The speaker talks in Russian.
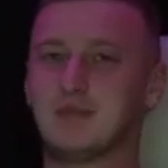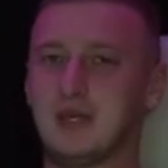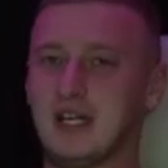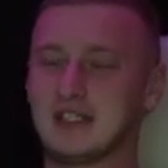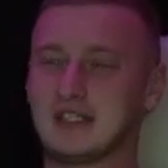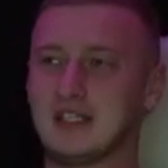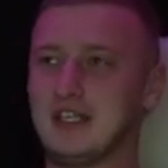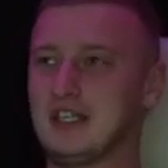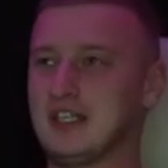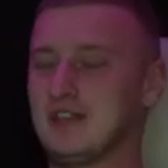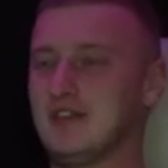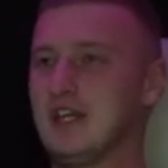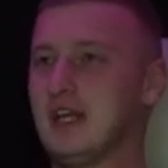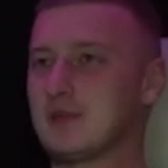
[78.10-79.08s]
при открытии
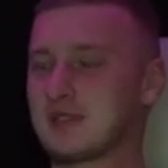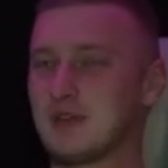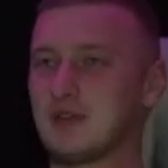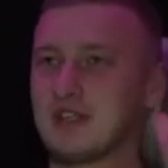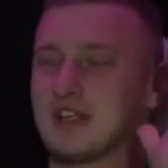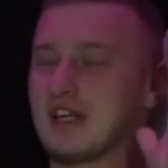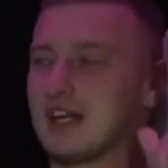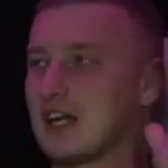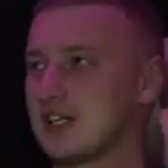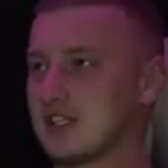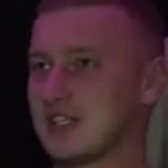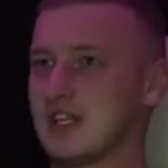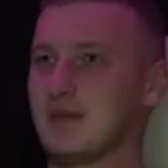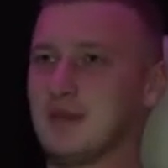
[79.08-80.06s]
двери абсолютно на
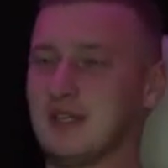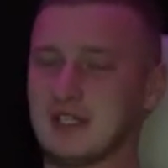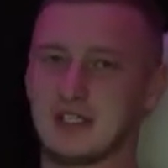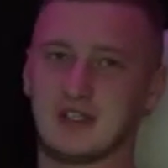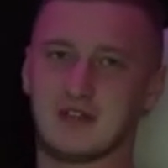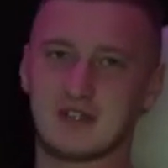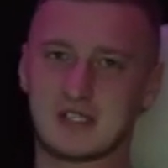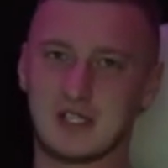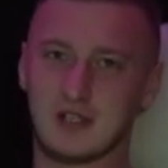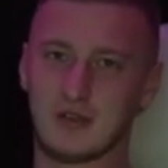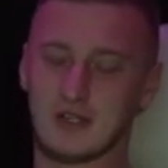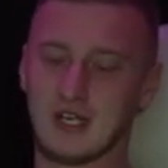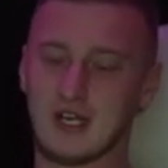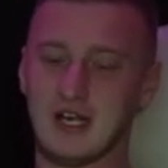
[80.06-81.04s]
каждый элемент этого
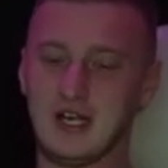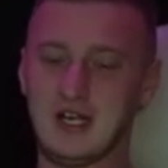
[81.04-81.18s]
салона.